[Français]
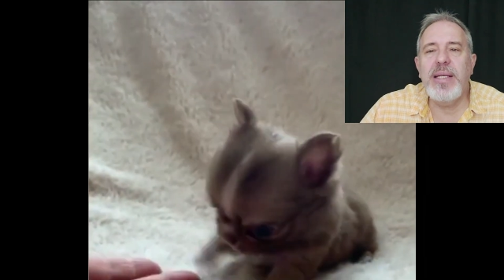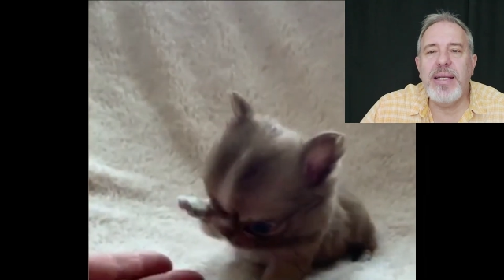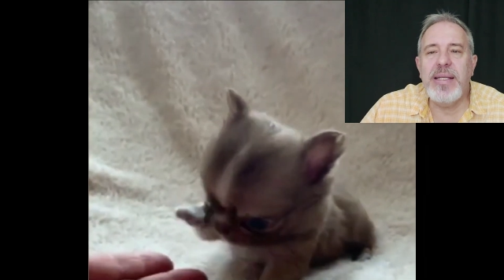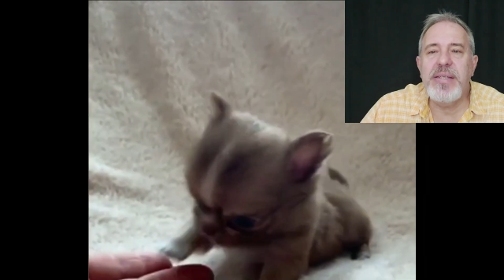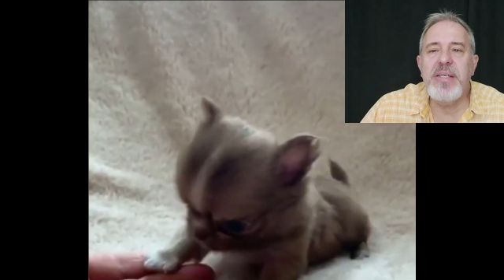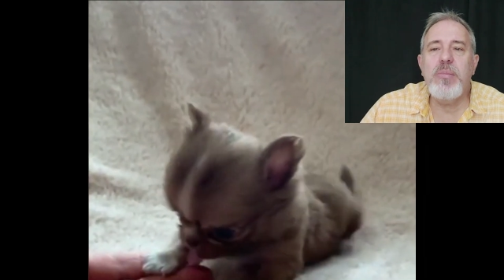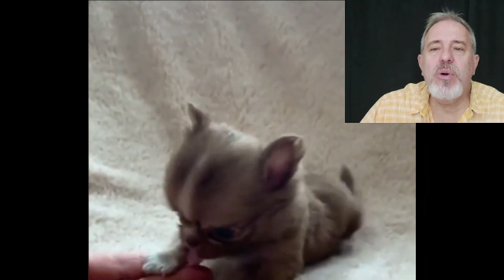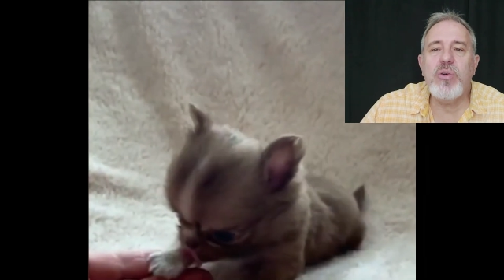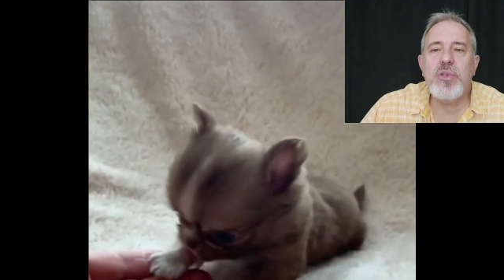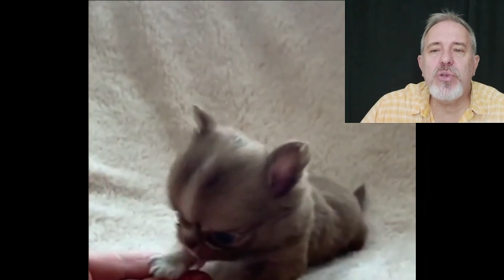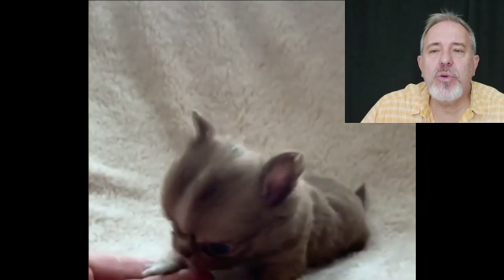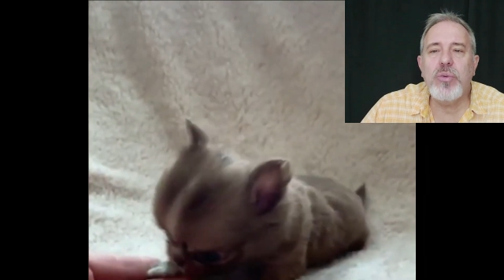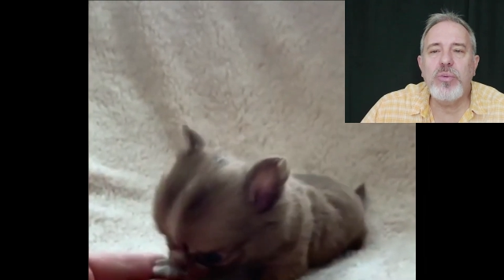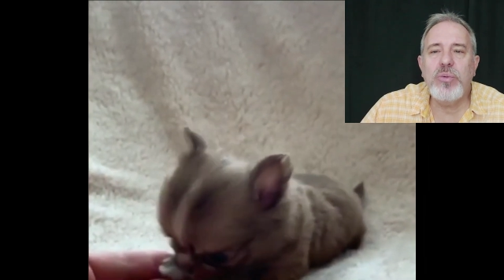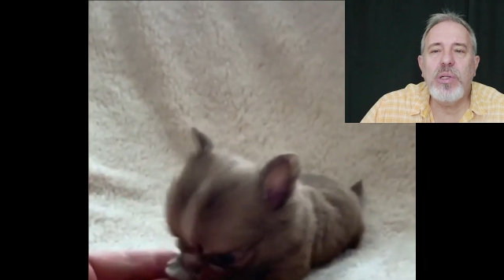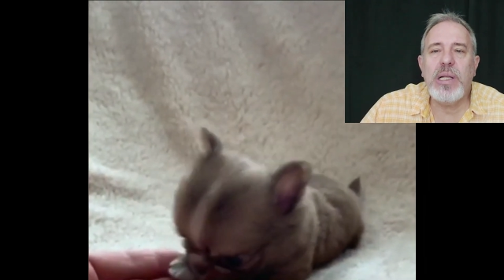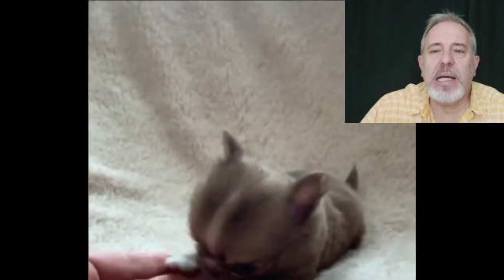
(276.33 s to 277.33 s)
et les
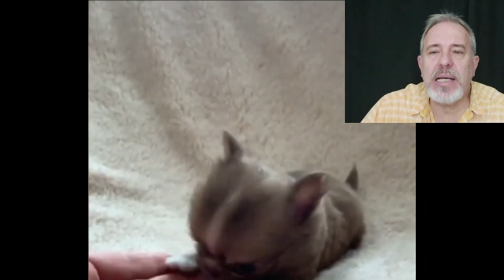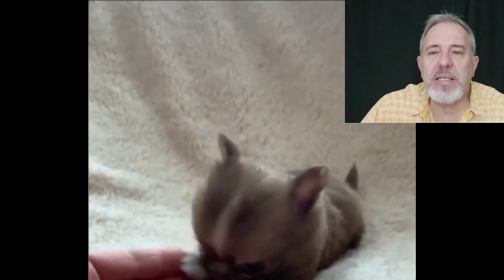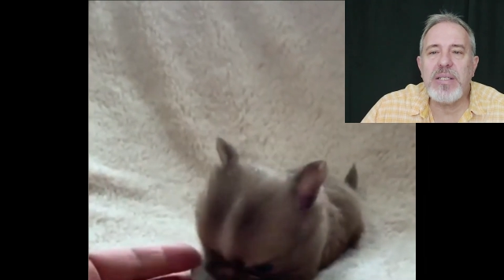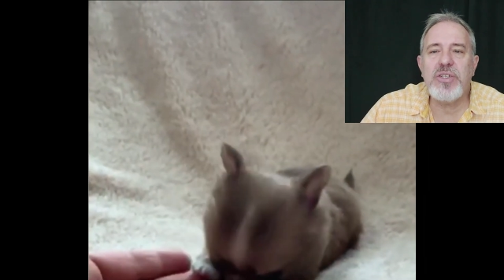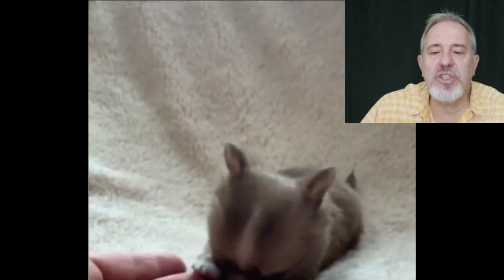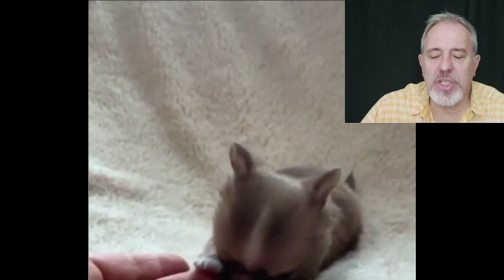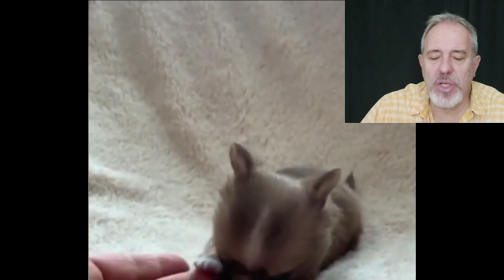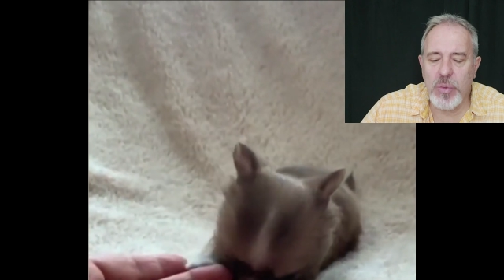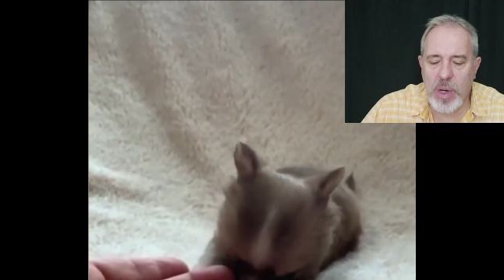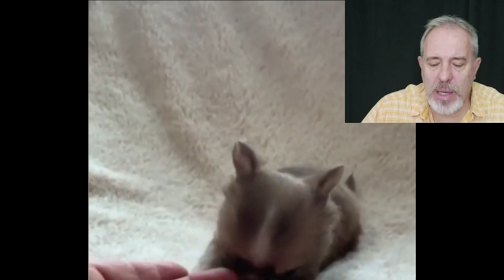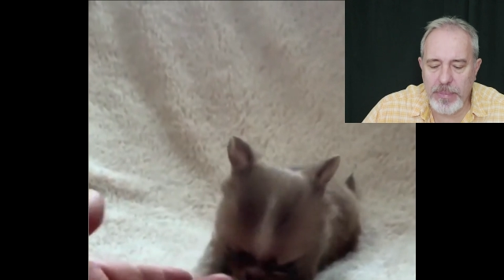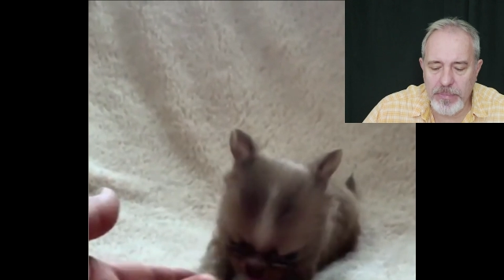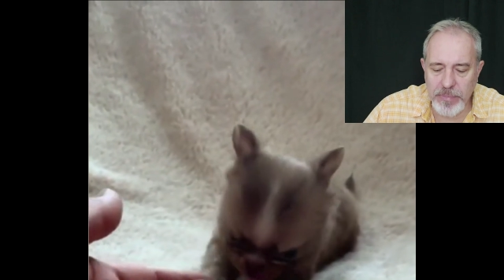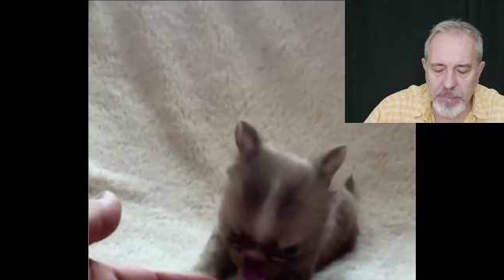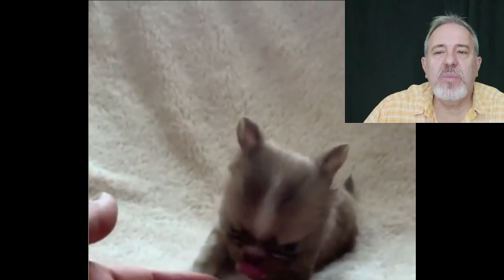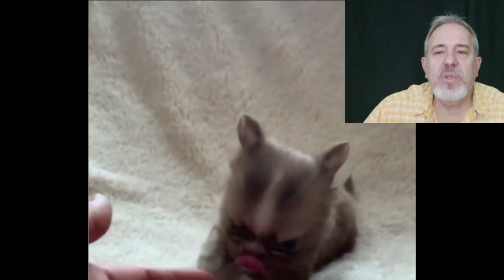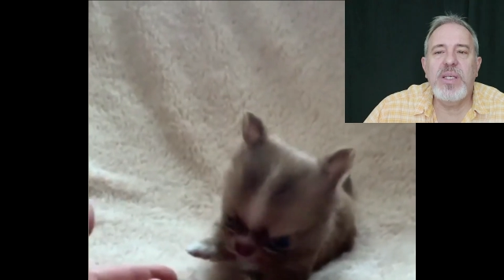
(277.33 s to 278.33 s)
dimensions de la race
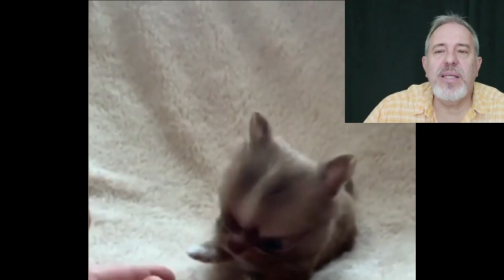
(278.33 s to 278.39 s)
chihuahua,